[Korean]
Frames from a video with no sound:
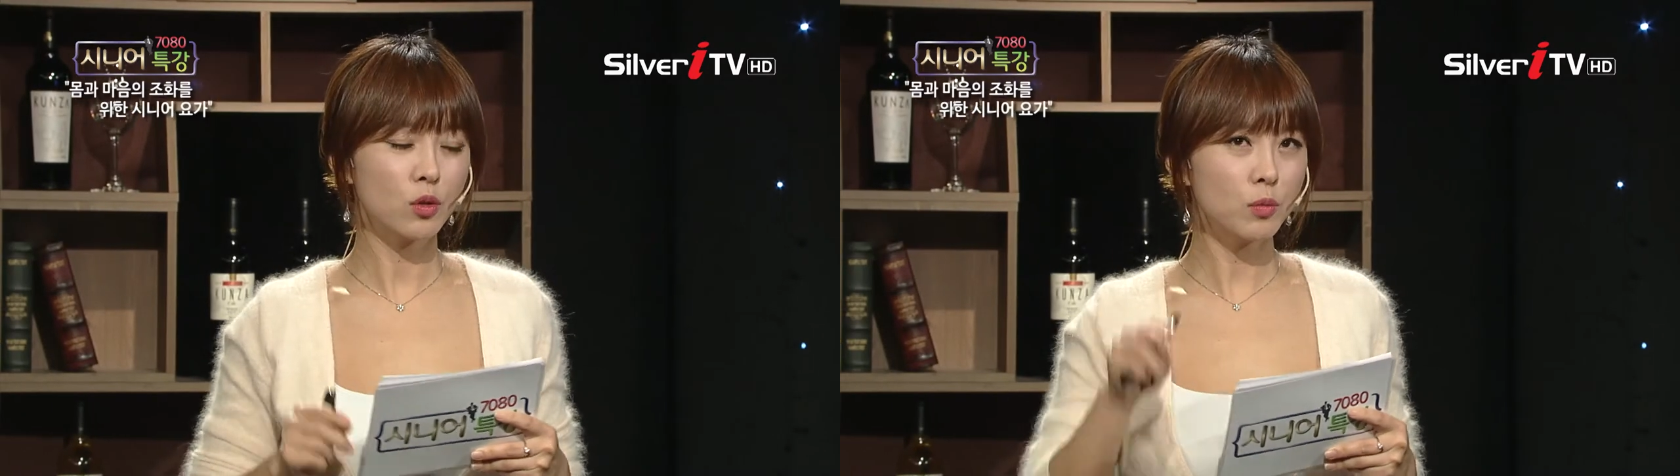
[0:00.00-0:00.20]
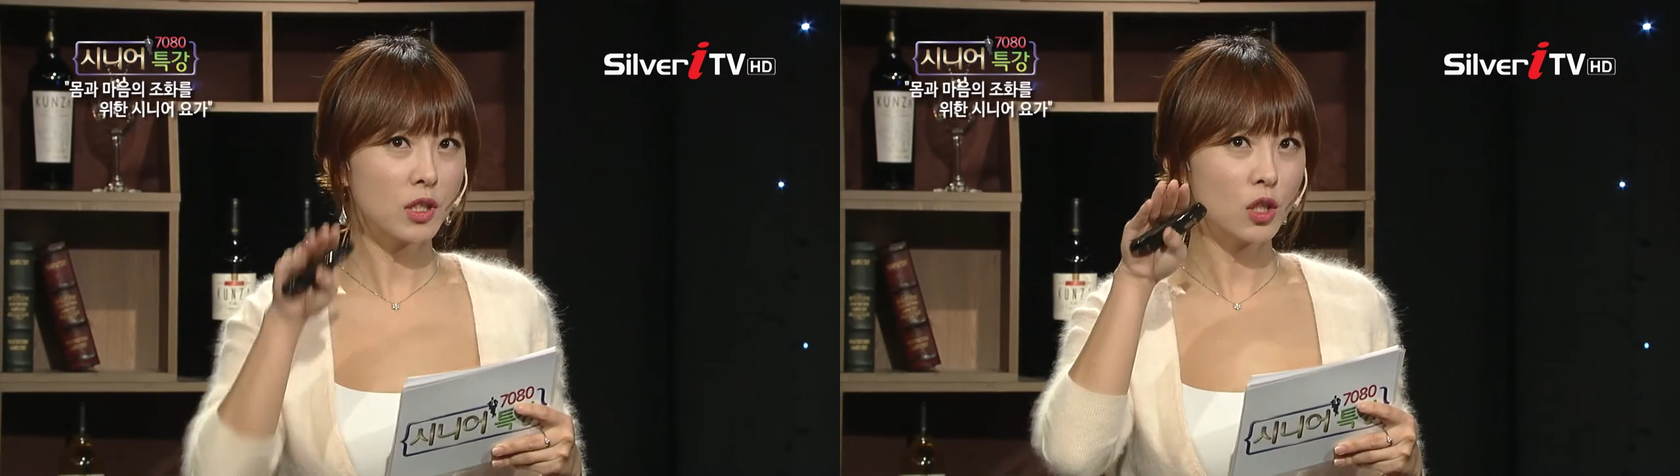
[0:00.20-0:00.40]

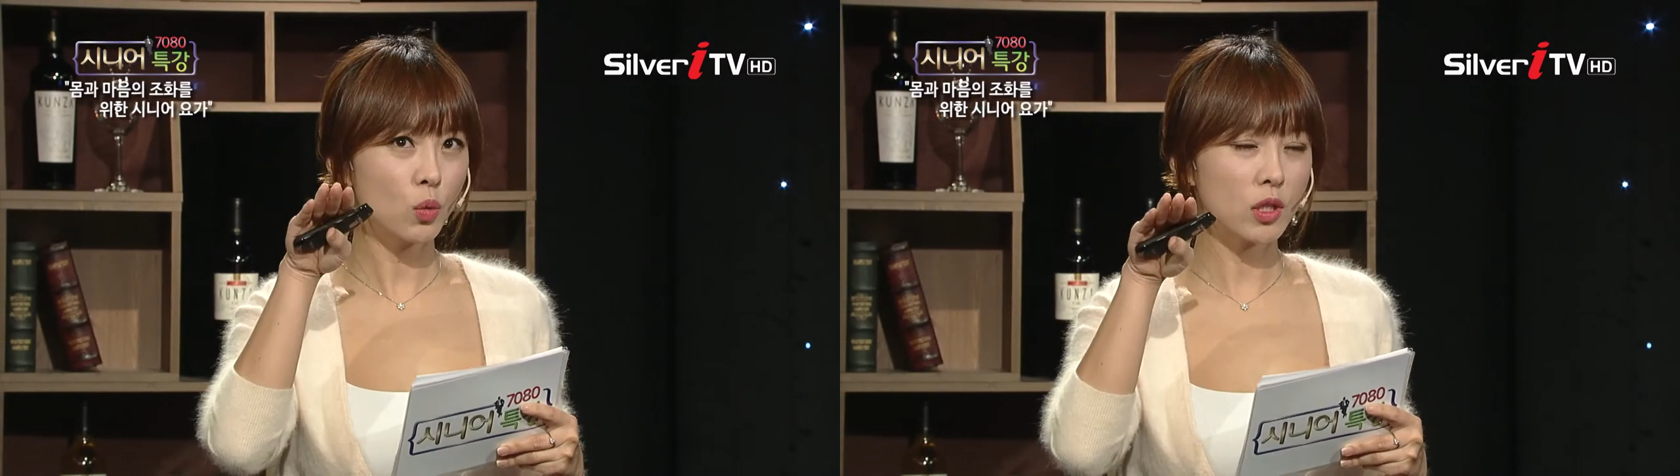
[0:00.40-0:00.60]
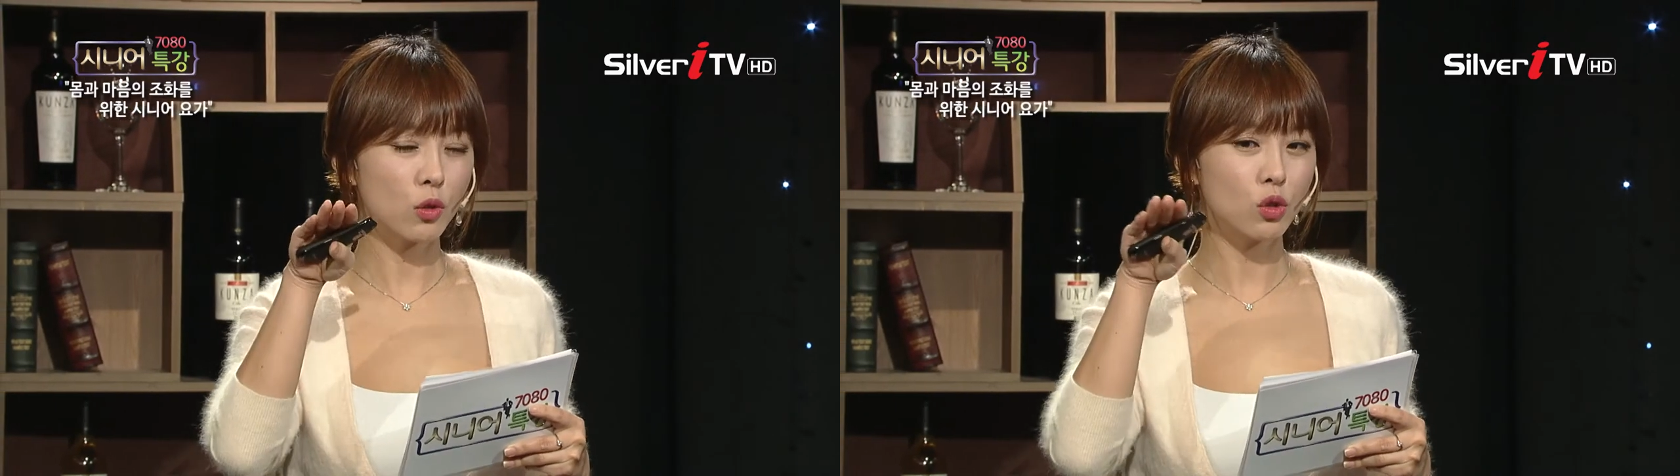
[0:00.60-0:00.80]
좀
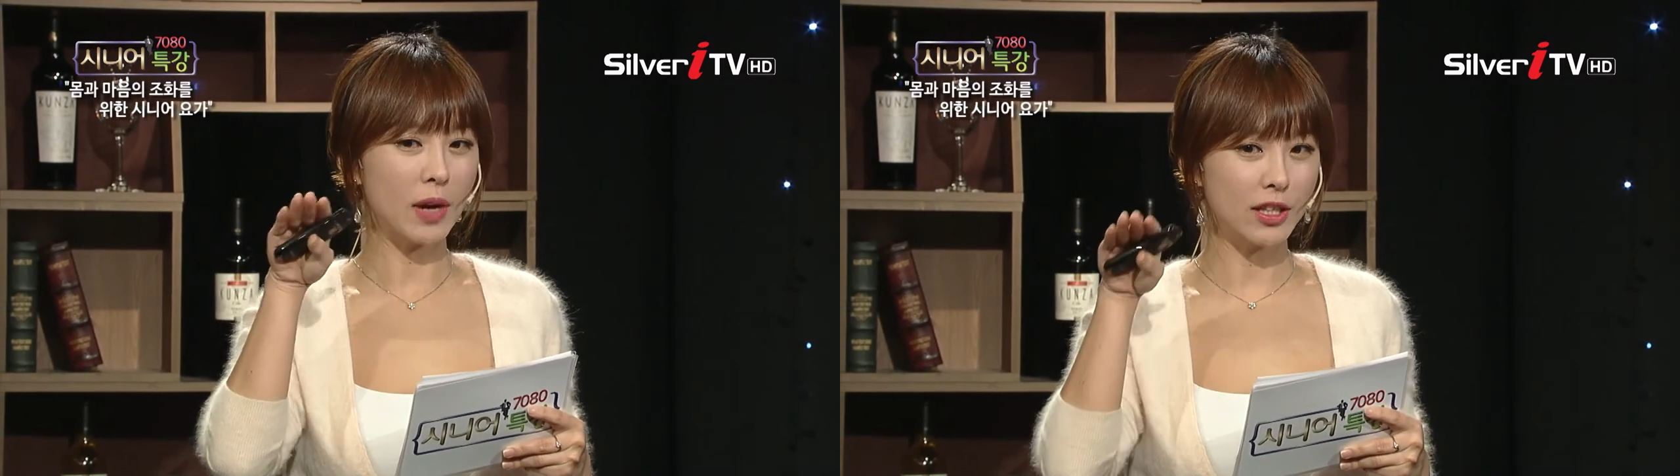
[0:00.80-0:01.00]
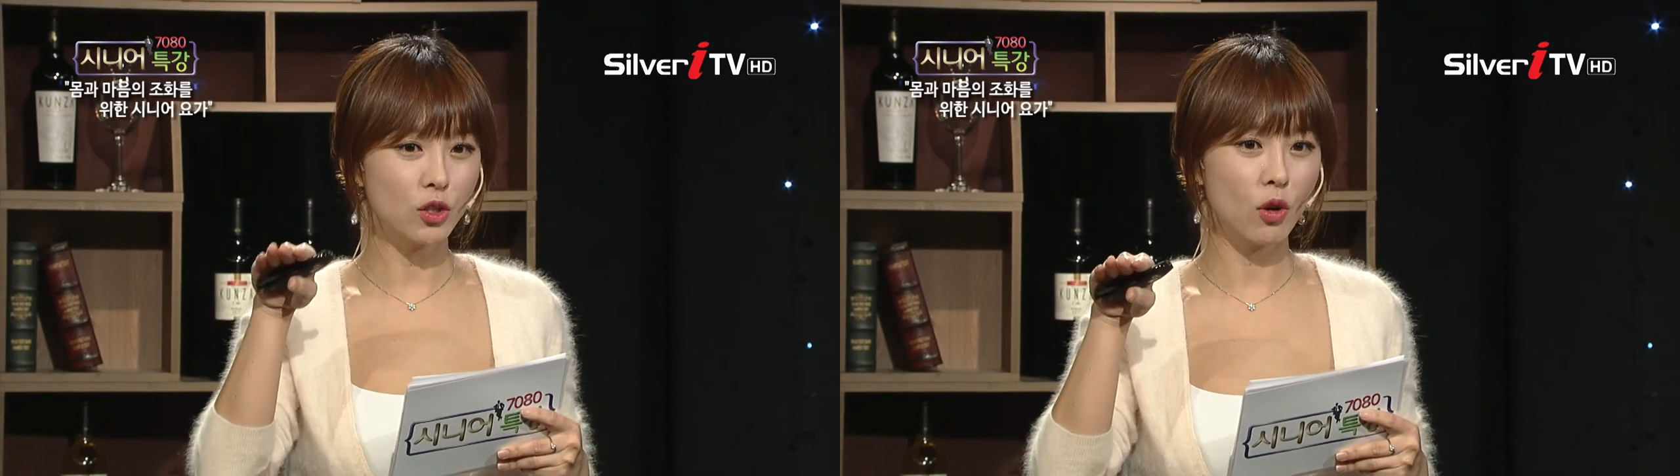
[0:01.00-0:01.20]
키도 작고 좀
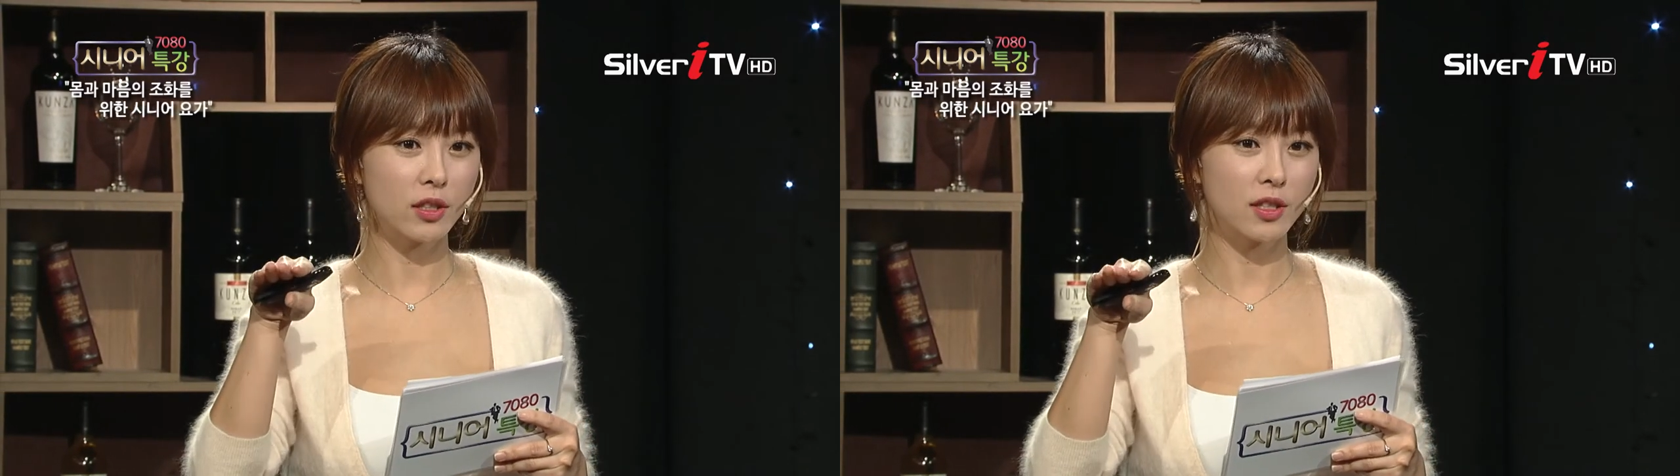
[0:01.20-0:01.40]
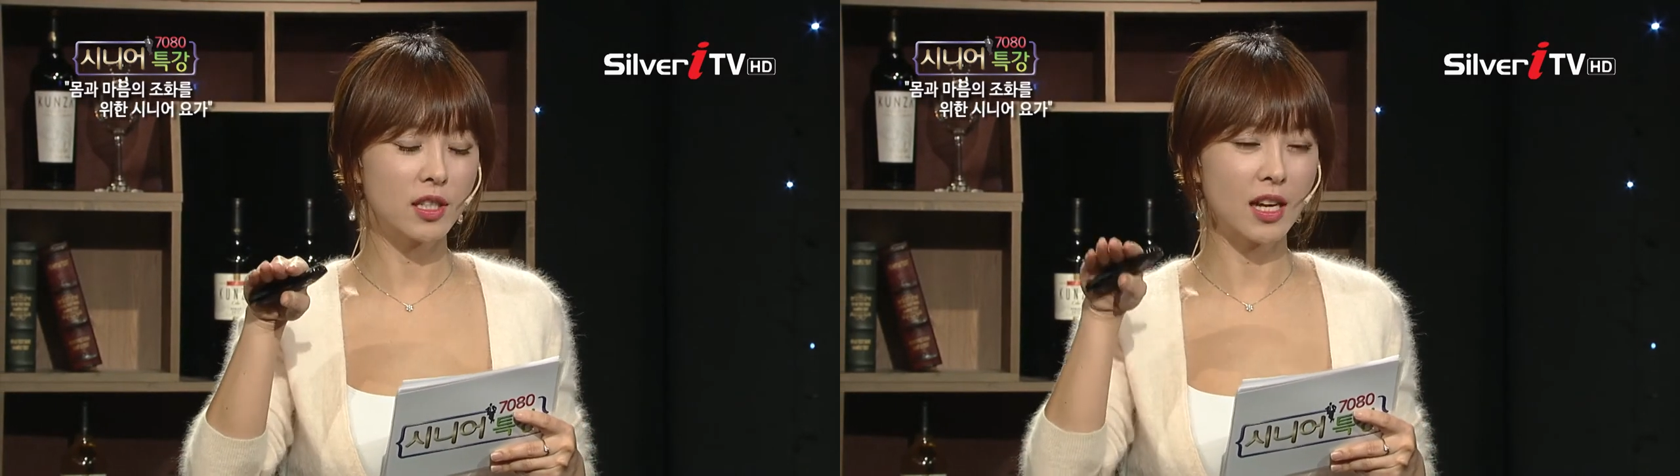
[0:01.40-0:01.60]
아닌 것 같은데 제